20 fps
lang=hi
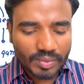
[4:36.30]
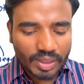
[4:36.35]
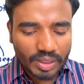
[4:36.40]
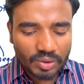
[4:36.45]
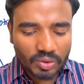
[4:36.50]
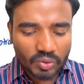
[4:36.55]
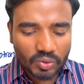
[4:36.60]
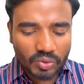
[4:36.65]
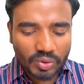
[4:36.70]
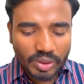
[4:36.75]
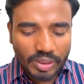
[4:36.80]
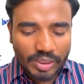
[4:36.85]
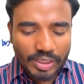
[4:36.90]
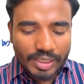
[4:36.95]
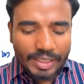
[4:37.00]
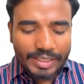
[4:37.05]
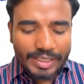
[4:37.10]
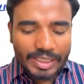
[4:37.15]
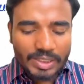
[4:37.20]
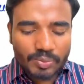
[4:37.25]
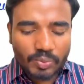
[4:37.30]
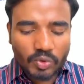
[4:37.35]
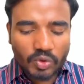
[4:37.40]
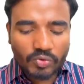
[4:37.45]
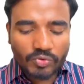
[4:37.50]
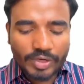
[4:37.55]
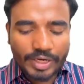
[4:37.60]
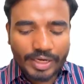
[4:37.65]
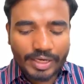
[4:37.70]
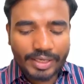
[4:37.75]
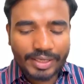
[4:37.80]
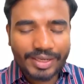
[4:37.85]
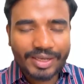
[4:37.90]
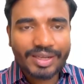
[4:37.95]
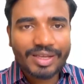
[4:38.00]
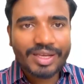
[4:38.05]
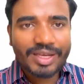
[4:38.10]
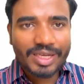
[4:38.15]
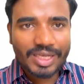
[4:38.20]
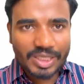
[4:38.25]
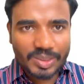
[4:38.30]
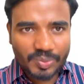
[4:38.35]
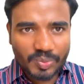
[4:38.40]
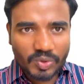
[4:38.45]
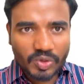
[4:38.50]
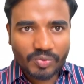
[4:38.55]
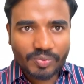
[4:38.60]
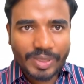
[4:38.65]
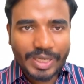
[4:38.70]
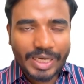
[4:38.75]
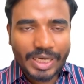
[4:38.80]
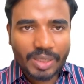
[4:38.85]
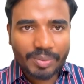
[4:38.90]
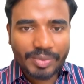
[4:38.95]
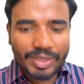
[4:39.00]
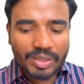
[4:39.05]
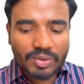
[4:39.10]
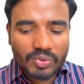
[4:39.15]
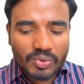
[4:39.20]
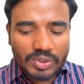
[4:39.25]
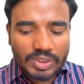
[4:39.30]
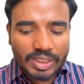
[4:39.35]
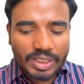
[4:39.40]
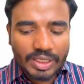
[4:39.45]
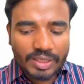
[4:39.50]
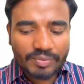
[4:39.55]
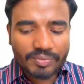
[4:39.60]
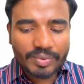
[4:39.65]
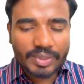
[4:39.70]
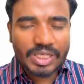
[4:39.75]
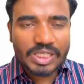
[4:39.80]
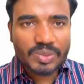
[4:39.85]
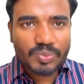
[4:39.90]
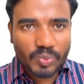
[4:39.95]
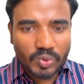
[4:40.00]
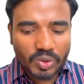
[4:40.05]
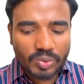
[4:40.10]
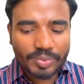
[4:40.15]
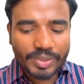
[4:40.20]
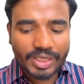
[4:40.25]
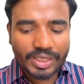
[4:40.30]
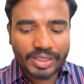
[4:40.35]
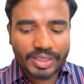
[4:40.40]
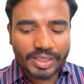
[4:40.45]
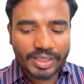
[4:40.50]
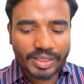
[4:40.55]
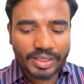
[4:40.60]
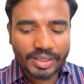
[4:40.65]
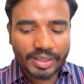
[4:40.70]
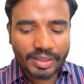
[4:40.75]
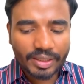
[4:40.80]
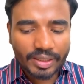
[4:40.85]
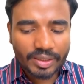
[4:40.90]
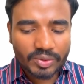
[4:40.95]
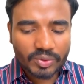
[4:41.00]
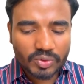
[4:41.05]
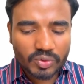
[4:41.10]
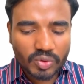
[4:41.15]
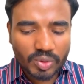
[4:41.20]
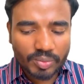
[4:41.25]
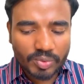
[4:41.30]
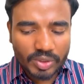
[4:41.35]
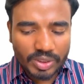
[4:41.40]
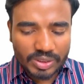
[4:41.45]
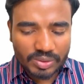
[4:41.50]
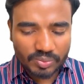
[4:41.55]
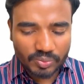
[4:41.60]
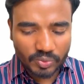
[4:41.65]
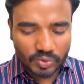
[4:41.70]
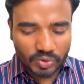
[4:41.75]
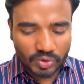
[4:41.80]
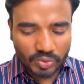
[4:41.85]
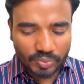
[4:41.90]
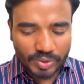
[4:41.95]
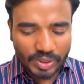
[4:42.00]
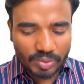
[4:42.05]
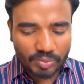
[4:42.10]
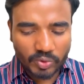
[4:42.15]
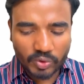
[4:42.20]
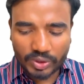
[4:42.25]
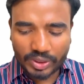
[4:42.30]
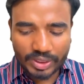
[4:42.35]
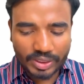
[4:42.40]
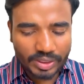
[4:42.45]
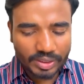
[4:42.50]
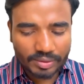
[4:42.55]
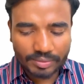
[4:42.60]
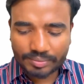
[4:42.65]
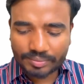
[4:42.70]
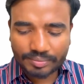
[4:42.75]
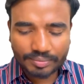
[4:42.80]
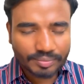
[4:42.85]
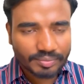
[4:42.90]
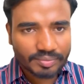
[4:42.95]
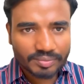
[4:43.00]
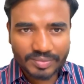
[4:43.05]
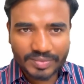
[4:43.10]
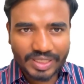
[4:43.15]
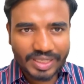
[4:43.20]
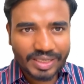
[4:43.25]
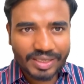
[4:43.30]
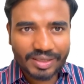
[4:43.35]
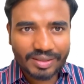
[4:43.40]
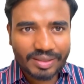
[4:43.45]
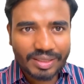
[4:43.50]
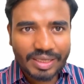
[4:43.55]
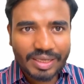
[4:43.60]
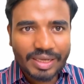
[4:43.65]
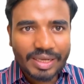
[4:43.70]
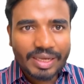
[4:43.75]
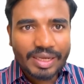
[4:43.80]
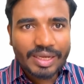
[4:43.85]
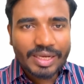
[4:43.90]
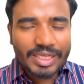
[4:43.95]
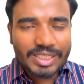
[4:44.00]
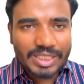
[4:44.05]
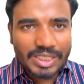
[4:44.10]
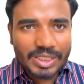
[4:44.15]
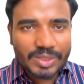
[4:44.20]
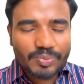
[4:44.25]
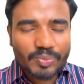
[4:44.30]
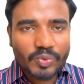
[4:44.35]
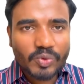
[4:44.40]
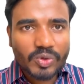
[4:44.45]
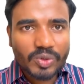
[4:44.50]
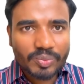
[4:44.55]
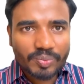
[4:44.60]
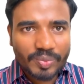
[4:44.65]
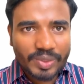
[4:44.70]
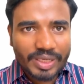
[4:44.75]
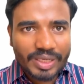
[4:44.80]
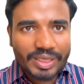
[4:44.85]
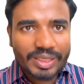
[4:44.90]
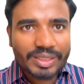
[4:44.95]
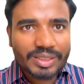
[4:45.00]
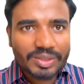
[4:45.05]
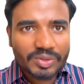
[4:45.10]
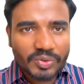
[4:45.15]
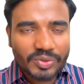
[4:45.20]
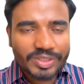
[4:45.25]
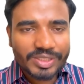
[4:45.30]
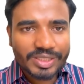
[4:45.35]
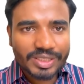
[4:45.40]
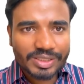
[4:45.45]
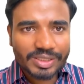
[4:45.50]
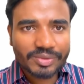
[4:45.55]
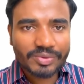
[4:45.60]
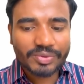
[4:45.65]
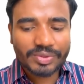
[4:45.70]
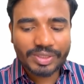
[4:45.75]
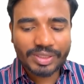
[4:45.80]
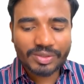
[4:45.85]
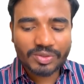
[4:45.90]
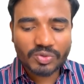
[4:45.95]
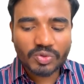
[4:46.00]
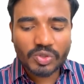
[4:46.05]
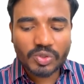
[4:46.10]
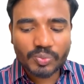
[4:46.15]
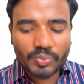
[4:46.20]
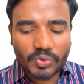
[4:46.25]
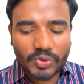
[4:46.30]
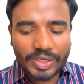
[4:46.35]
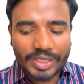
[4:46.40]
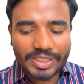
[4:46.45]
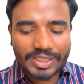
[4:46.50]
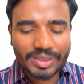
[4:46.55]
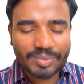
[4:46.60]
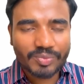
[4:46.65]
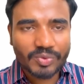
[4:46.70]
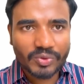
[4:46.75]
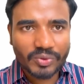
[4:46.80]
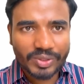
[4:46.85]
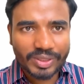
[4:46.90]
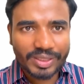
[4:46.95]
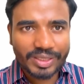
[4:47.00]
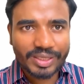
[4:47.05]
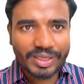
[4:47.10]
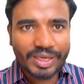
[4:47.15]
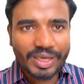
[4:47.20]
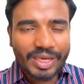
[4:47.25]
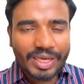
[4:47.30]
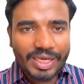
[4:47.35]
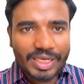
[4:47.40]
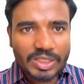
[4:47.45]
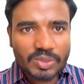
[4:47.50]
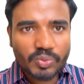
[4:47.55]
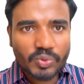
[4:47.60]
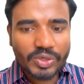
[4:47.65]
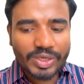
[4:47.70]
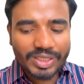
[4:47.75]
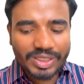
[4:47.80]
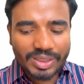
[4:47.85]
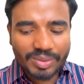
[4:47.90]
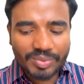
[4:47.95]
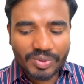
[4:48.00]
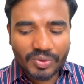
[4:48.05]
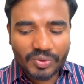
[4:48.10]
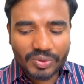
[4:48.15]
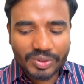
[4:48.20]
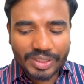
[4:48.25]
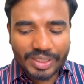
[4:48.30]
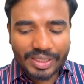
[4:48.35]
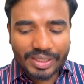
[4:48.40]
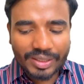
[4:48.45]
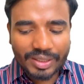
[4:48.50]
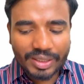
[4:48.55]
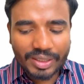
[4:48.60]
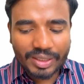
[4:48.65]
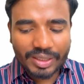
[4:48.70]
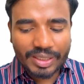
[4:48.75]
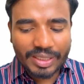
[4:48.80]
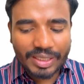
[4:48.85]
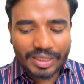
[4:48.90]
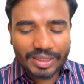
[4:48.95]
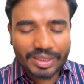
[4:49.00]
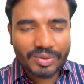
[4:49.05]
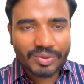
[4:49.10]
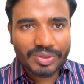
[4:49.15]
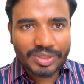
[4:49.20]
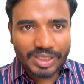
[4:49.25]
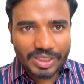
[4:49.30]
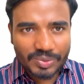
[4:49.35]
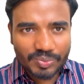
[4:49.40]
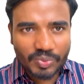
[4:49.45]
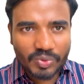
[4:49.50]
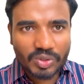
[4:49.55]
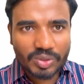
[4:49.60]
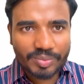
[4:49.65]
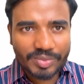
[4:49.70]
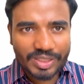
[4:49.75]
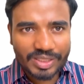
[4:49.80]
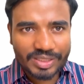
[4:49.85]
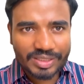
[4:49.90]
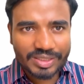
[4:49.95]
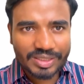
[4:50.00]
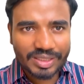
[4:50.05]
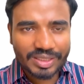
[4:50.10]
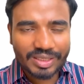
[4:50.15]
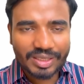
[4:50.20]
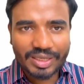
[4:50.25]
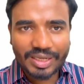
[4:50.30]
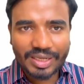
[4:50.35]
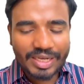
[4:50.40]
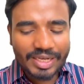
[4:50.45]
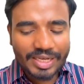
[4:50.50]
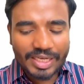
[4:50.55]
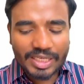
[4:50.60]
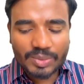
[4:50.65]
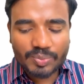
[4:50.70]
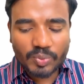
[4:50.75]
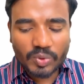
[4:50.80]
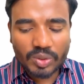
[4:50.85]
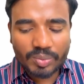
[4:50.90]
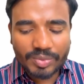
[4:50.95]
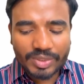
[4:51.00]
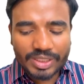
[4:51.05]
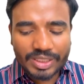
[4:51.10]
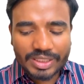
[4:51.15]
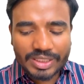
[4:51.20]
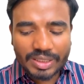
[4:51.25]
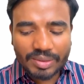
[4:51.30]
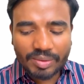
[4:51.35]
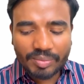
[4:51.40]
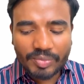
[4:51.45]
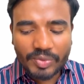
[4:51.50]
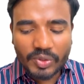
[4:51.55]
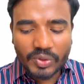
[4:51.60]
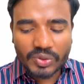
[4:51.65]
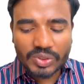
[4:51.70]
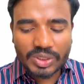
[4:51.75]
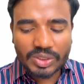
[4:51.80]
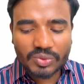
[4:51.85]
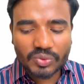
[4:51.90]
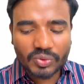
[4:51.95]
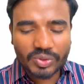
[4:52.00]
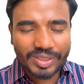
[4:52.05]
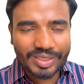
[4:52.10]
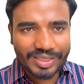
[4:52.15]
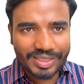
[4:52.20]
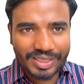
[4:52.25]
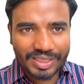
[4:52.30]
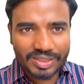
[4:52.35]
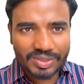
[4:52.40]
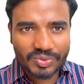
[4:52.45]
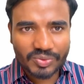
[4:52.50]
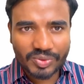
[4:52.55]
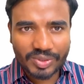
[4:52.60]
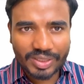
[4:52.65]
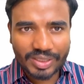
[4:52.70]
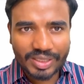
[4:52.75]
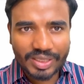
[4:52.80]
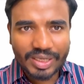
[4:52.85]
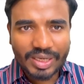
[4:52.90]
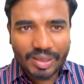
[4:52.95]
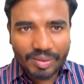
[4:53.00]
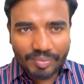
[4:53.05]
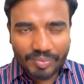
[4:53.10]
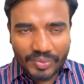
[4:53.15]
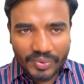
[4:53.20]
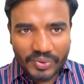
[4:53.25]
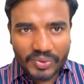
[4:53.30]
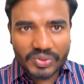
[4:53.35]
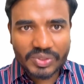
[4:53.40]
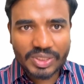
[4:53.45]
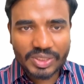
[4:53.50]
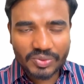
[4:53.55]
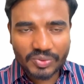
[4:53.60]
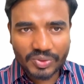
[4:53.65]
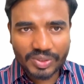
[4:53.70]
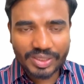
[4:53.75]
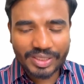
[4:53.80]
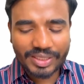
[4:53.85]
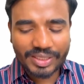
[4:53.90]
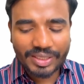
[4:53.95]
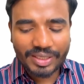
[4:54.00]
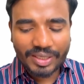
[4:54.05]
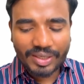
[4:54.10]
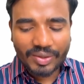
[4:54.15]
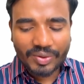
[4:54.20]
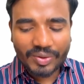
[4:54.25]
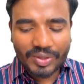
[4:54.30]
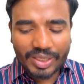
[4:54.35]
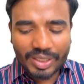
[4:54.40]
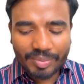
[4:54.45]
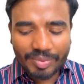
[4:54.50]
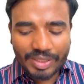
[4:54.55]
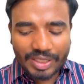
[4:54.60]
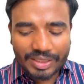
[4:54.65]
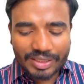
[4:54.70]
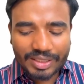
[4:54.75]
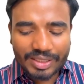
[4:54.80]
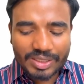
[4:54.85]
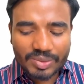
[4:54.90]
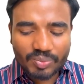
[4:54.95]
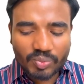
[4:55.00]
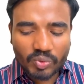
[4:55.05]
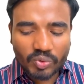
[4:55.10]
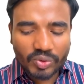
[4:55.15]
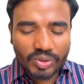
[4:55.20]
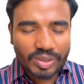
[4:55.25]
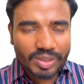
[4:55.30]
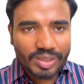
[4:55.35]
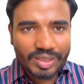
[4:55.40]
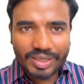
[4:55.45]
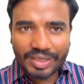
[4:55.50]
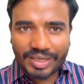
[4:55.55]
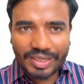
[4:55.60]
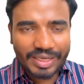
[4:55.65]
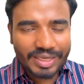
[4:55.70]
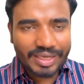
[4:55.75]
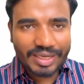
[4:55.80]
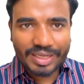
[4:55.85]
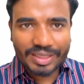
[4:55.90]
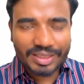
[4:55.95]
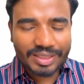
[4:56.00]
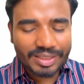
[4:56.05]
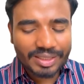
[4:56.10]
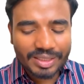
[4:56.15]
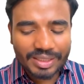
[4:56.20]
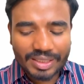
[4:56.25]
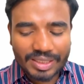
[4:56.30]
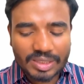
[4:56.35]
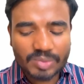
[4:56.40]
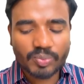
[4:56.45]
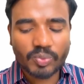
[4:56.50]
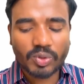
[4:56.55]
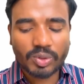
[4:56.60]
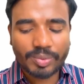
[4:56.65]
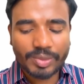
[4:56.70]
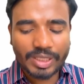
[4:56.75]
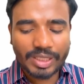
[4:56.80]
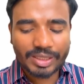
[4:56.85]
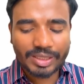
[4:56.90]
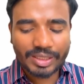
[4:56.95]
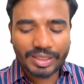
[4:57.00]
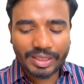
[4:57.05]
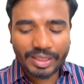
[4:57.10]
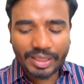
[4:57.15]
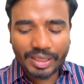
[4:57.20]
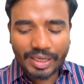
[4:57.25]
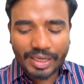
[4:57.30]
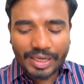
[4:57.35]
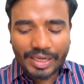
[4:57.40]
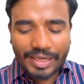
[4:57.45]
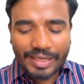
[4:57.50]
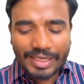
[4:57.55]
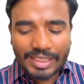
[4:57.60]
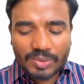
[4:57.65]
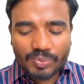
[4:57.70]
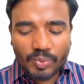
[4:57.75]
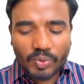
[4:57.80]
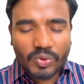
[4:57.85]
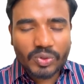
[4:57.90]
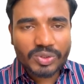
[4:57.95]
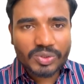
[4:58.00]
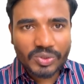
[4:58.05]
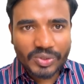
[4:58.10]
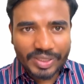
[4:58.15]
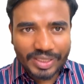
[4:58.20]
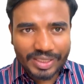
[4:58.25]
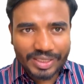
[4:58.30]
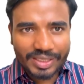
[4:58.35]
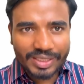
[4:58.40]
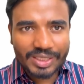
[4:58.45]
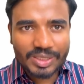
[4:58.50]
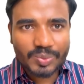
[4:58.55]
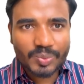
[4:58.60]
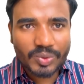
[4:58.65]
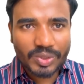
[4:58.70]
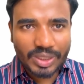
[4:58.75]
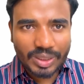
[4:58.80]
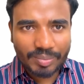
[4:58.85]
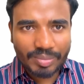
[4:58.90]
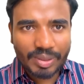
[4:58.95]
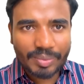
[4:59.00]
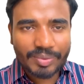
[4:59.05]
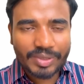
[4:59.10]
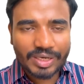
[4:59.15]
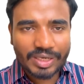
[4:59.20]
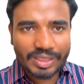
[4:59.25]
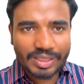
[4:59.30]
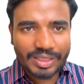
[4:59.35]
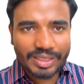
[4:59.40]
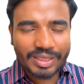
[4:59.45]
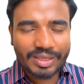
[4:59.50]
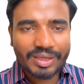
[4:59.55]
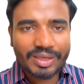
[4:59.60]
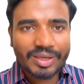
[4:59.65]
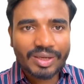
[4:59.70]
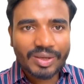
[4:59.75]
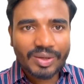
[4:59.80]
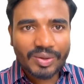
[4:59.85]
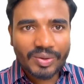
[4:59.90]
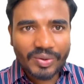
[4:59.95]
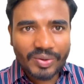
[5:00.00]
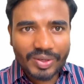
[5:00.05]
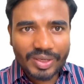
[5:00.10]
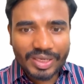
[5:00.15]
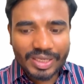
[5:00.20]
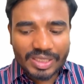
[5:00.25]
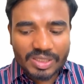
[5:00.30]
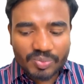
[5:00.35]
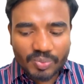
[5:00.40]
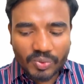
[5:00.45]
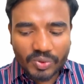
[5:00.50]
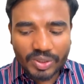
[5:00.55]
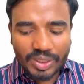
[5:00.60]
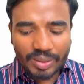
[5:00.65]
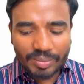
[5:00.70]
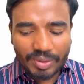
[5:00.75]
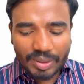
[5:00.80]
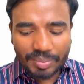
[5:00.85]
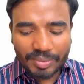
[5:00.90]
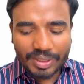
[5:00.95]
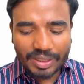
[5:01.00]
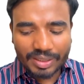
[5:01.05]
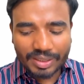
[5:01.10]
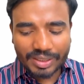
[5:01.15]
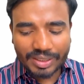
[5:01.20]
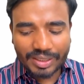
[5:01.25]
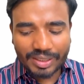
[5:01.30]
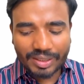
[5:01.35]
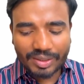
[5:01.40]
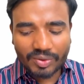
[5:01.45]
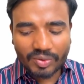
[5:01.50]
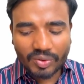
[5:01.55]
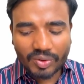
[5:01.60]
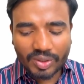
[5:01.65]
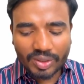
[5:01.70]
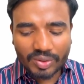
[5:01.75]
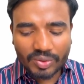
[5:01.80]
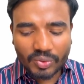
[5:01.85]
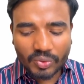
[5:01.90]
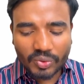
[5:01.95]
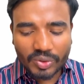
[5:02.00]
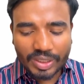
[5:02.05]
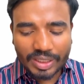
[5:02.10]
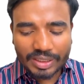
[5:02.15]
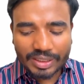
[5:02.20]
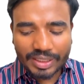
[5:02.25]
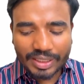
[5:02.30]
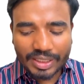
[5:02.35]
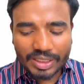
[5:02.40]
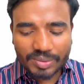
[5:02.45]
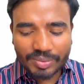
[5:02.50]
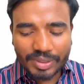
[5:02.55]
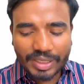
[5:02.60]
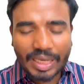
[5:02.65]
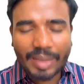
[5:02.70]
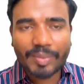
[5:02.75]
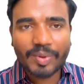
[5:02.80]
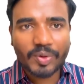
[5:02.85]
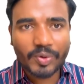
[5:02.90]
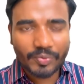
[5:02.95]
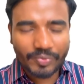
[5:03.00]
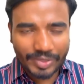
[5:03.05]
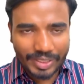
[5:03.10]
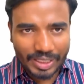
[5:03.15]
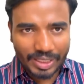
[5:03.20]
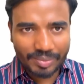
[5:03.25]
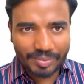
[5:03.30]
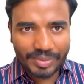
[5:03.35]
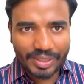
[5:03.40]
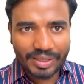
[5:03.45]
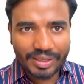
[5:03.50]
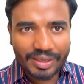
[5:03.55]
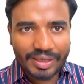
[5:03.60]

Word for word: तो ये स्पोरोफाइट है स्पोरोफाइट में कुछ लिप स्पोर बियर करेंगे तो उसको हम लोग स्पोरोफिल बोल देंगे ठीक है इस स्पोर बियरिंग जो स्ट्रक्चर होता है ना उसको स्पोर एंजियम बोलते हैं स्पोर एंजियम के होता है के अंदर होता है स्पोर मदर सेल स्पोर मदर सेल में म्यूसिस होता है ध्यान से सुनना म्यूसिस होता है और ये बनाता है स्पोर ठीक है यहाँ तक स्पोर बनाता है स्पोर जो है ना स्पोर डेवलप करता है और स्पोर डेवलप करता है और ग्रो करता है किसमें गैमेटोफाइट में